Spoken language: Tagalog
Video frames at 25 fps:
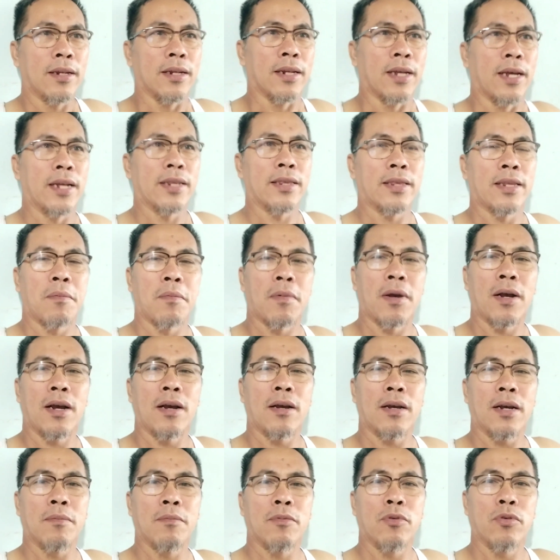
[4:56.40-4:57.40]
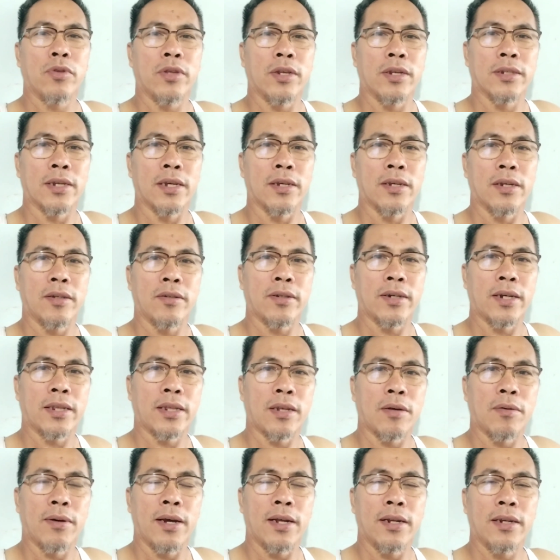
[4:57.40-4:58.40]
Lahat ng makakabuti sa iyong
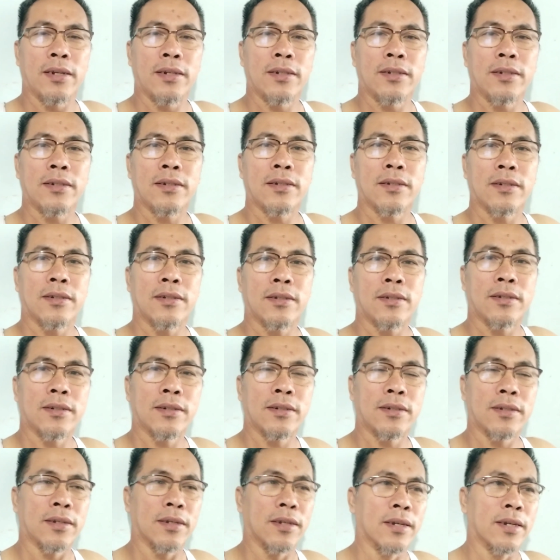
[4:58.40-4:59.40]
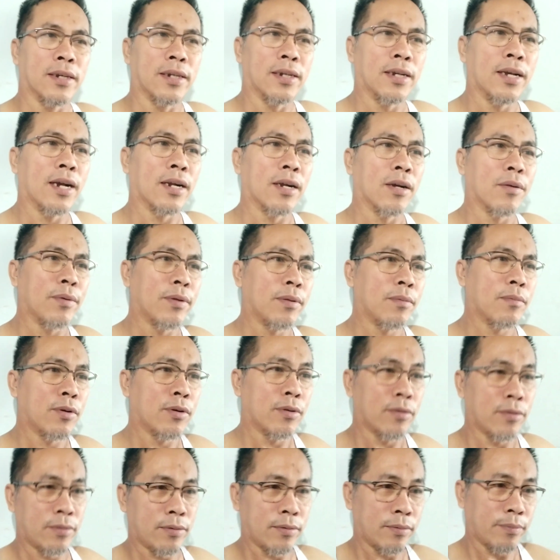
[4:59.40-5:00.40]
katawan, ay eh, gagawin
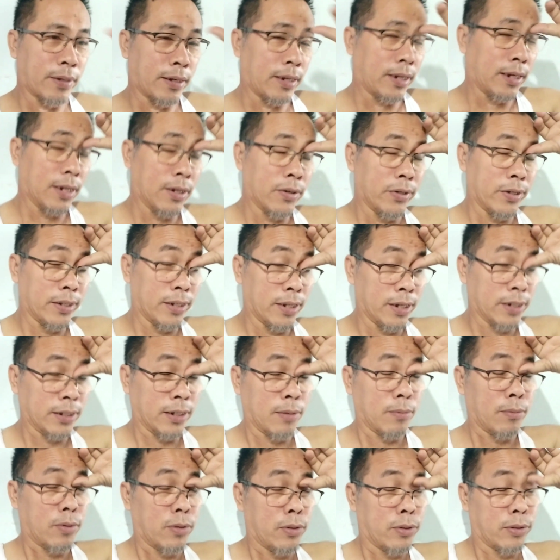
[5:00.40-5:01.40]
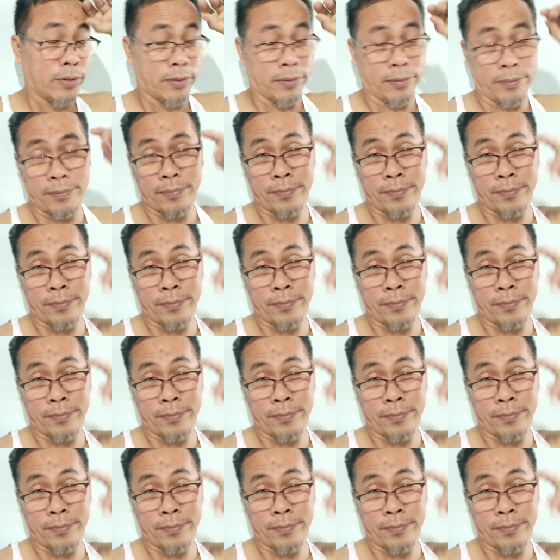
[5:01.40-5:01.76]
mo pag ikaw ay nasa abroad.